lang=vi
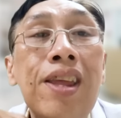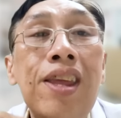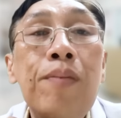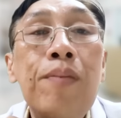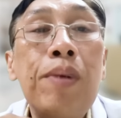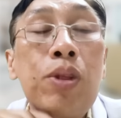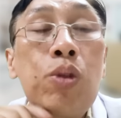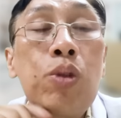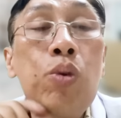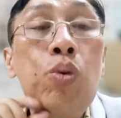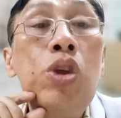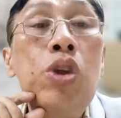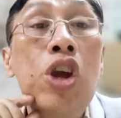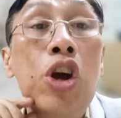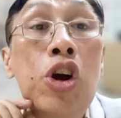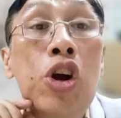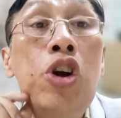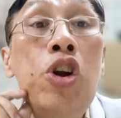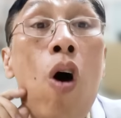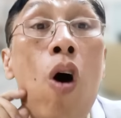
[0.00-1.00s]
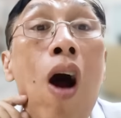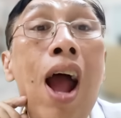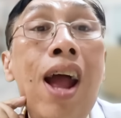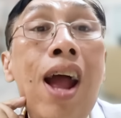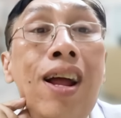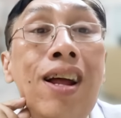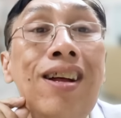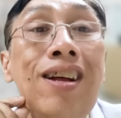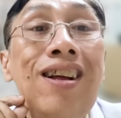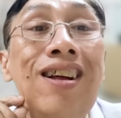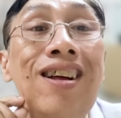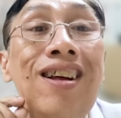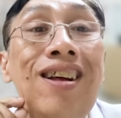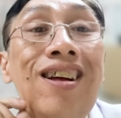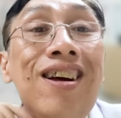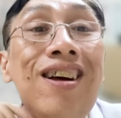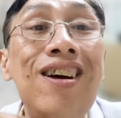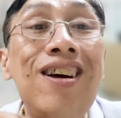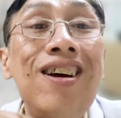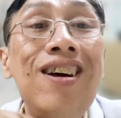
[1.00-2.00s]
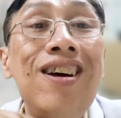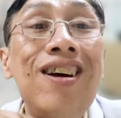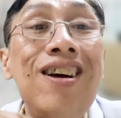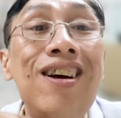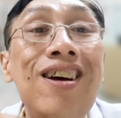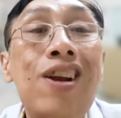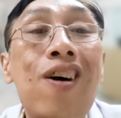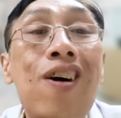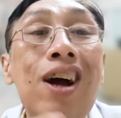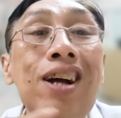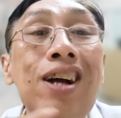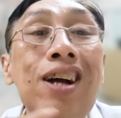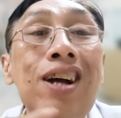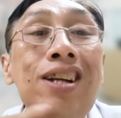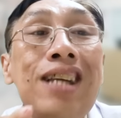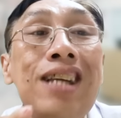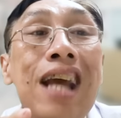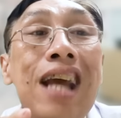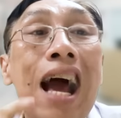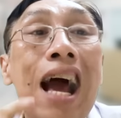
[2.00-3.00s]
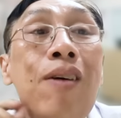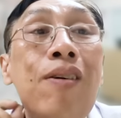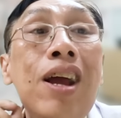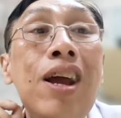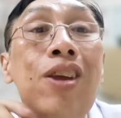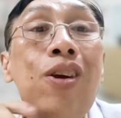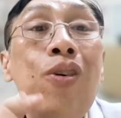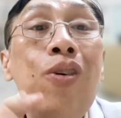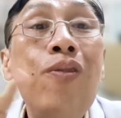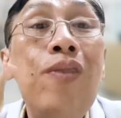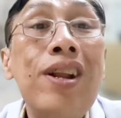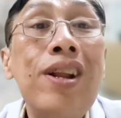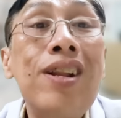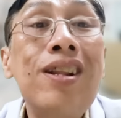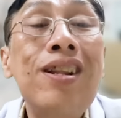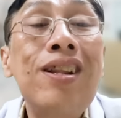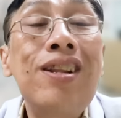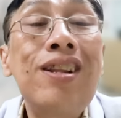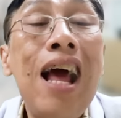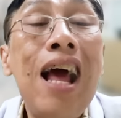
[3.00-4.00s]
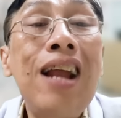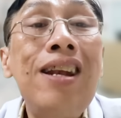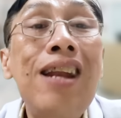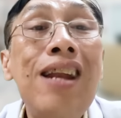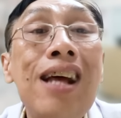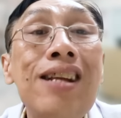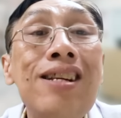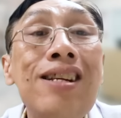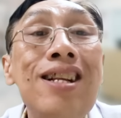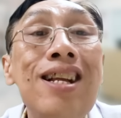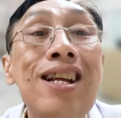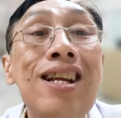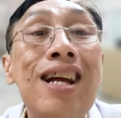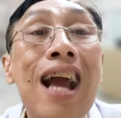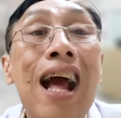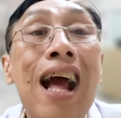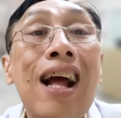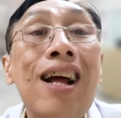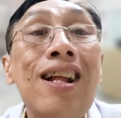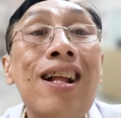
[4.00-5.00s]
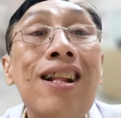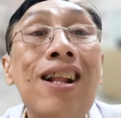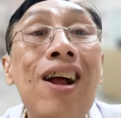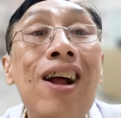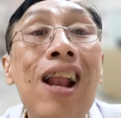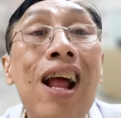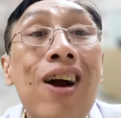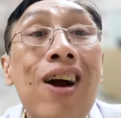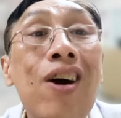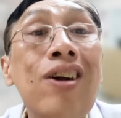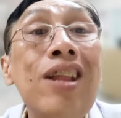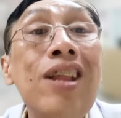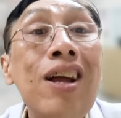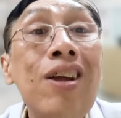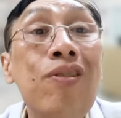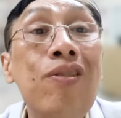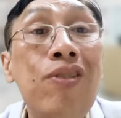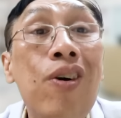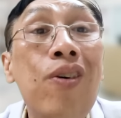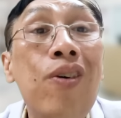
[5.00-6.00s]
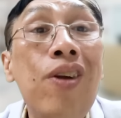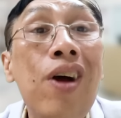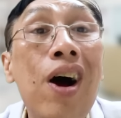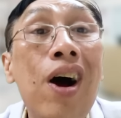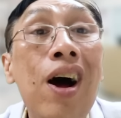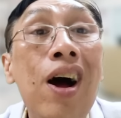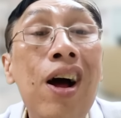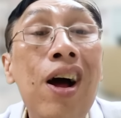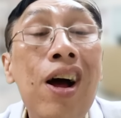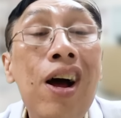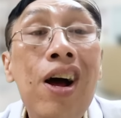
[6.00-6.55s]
nhưng mà tôi dự đoán tôi dự đoán sao cái vụ mà AstraZeneca nói là có tác dụng phụ đó